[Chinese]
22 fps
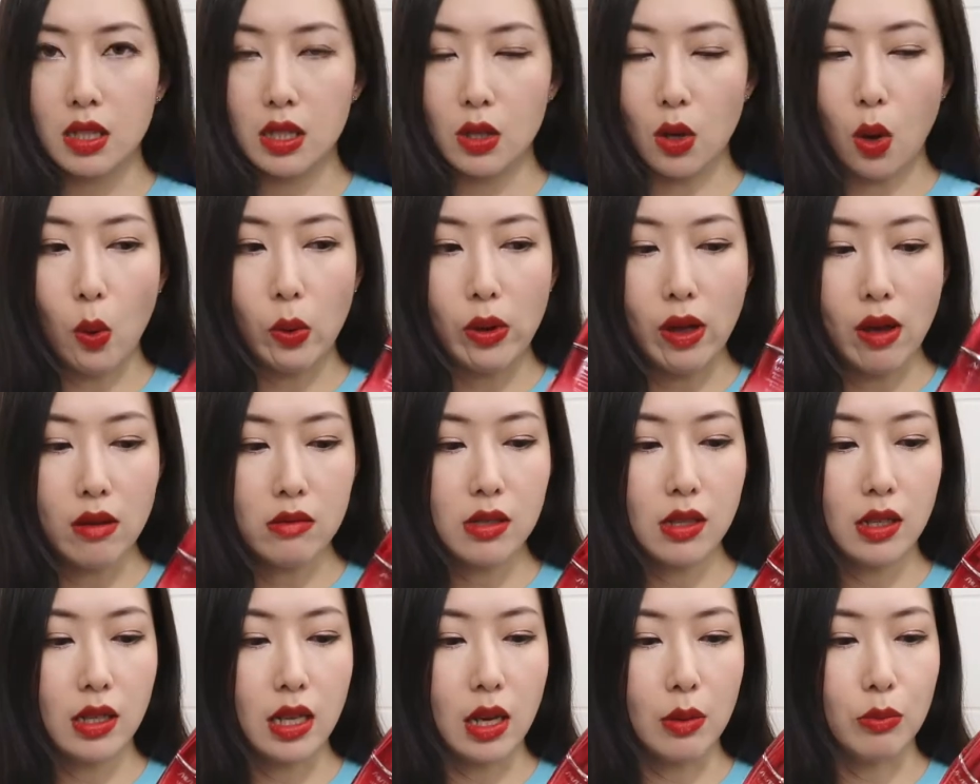红腰
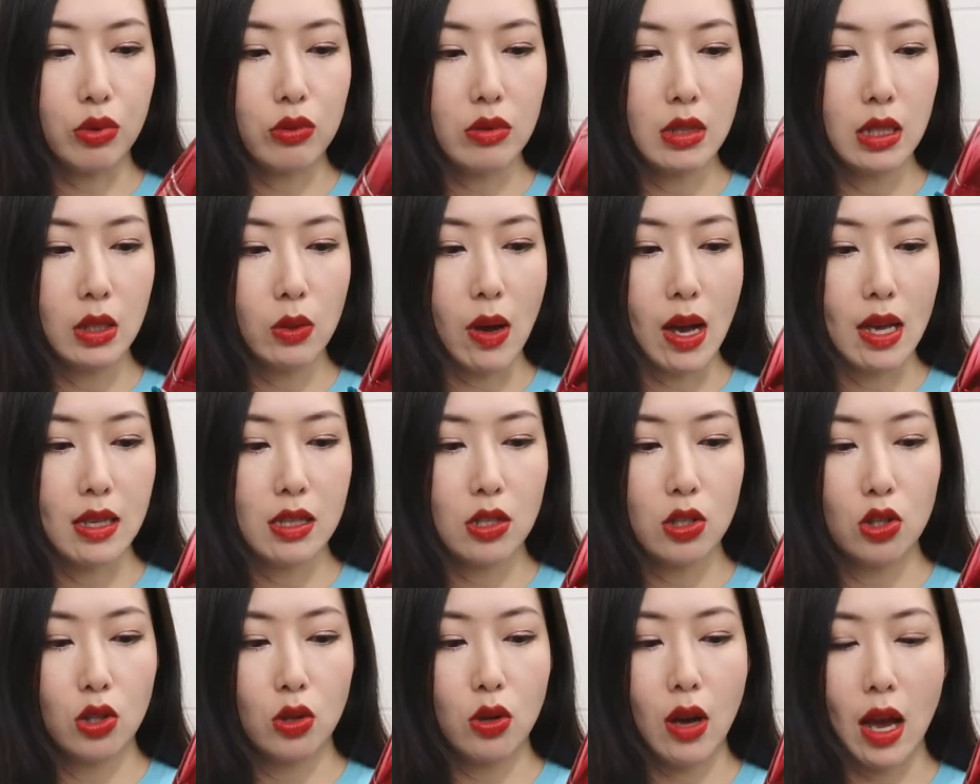子脸部精华
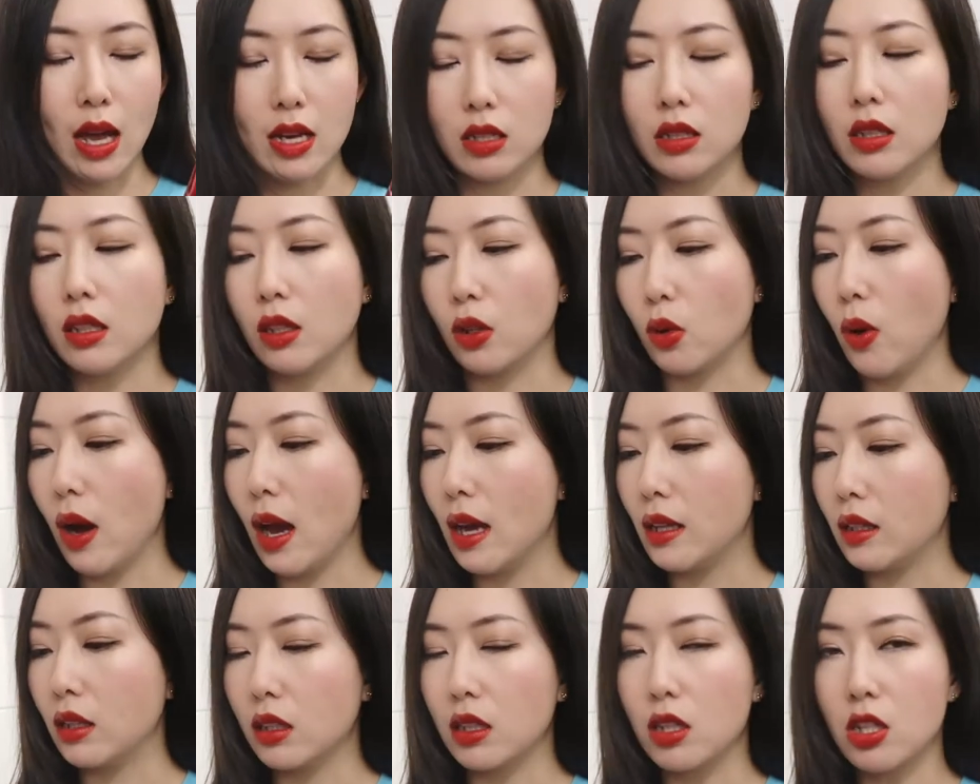吸收还是挺
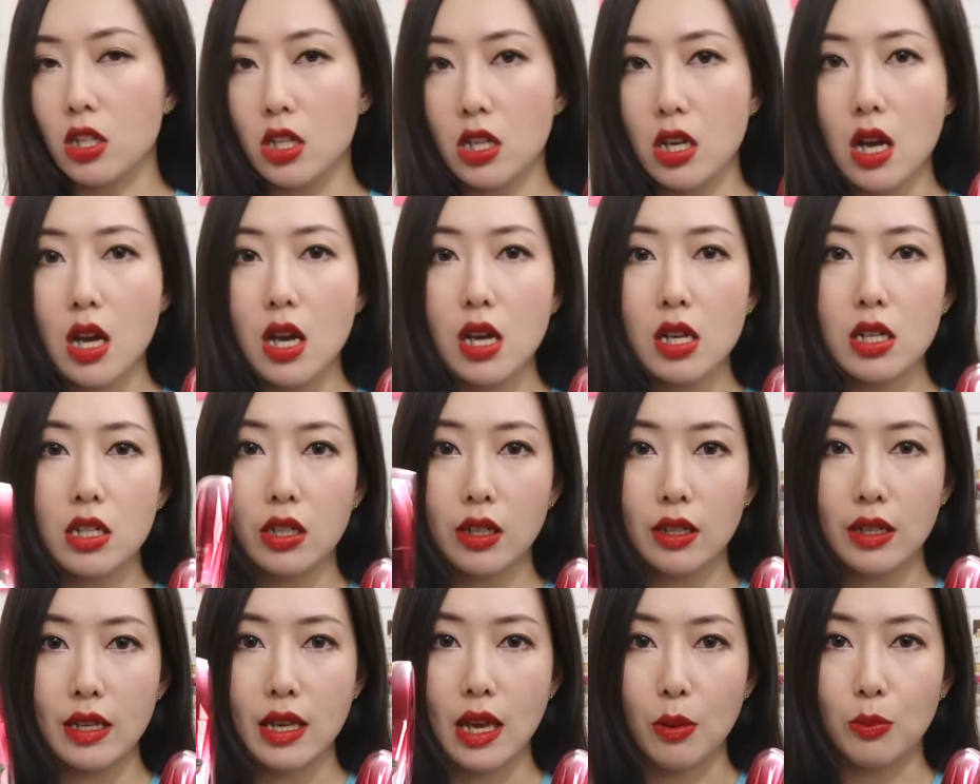快的，可是这
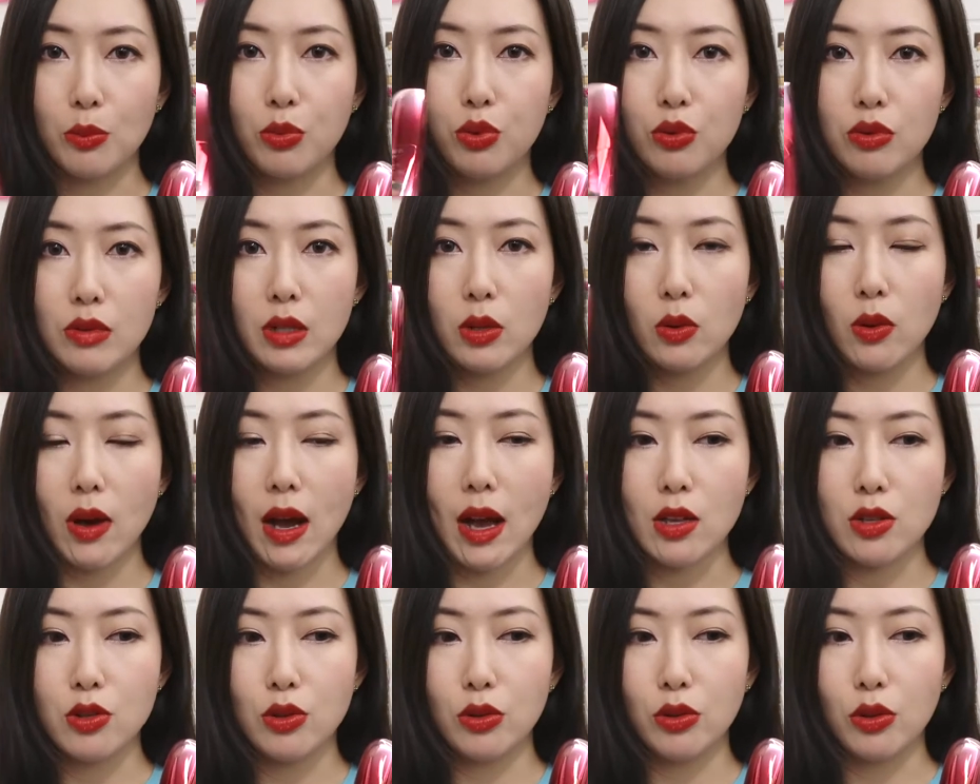个眼部精
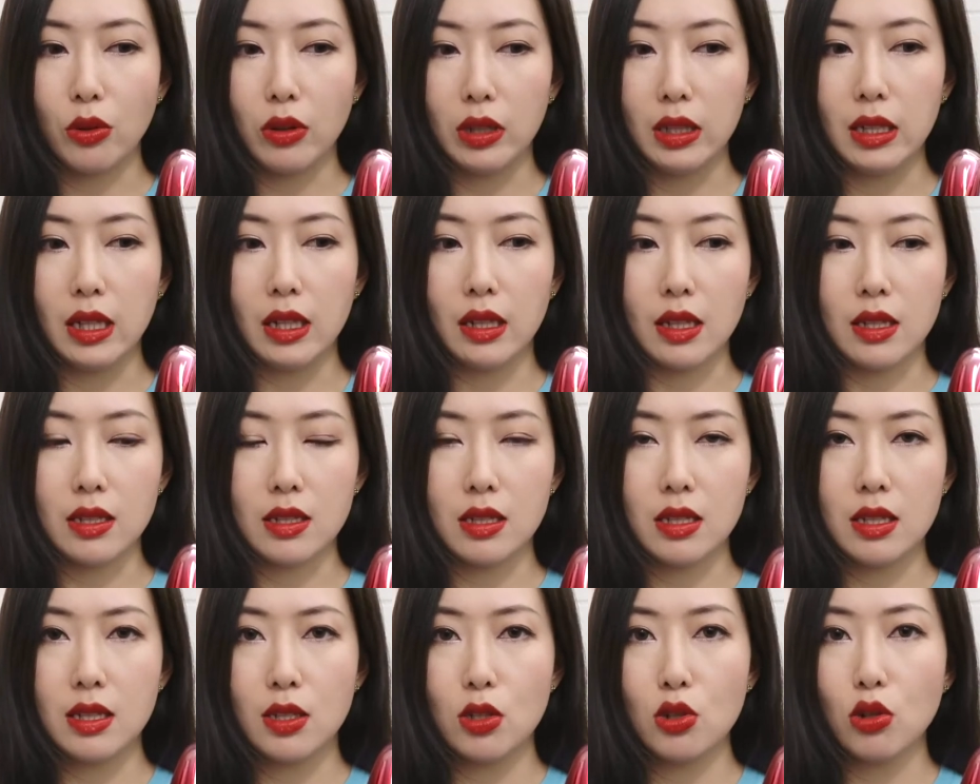华就有一点点
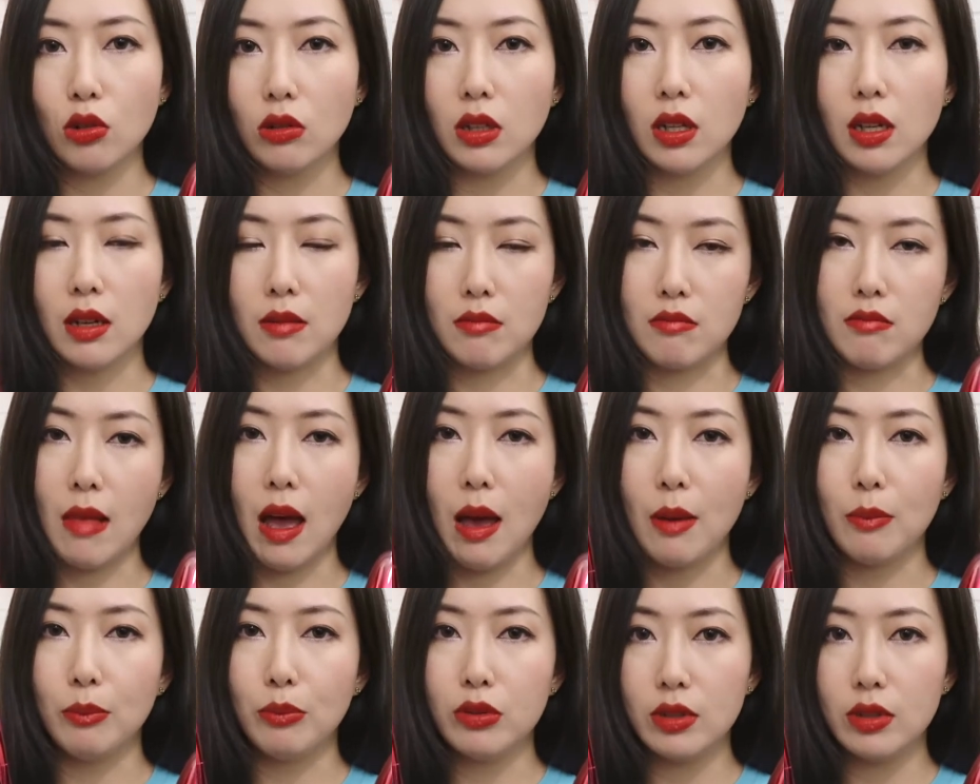吸收的很慢，